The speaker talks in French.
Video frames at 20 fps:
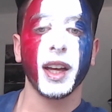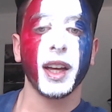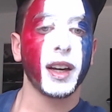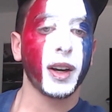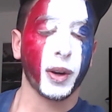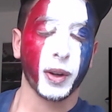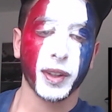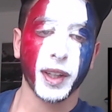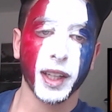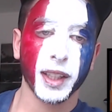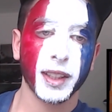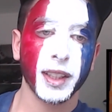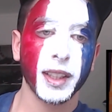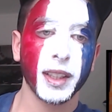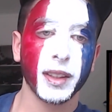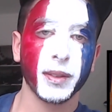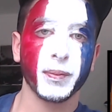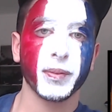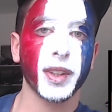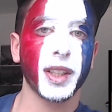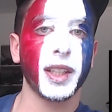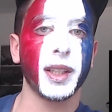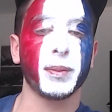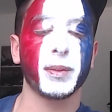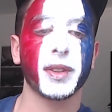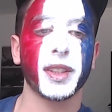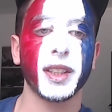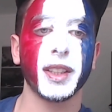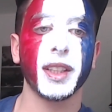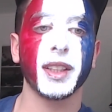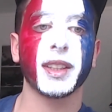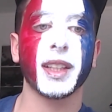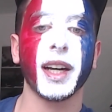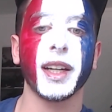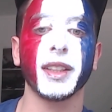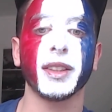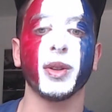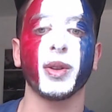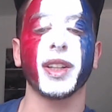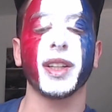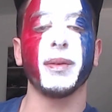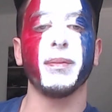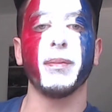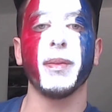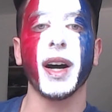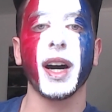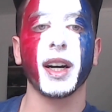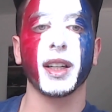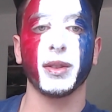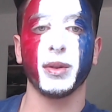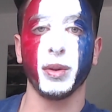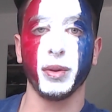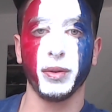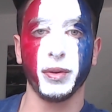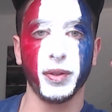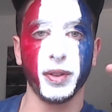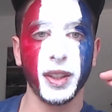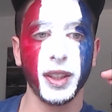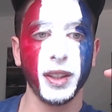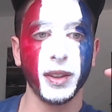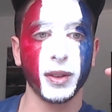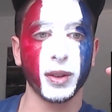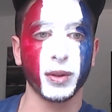Regardez les petits détails dans les barres de vie,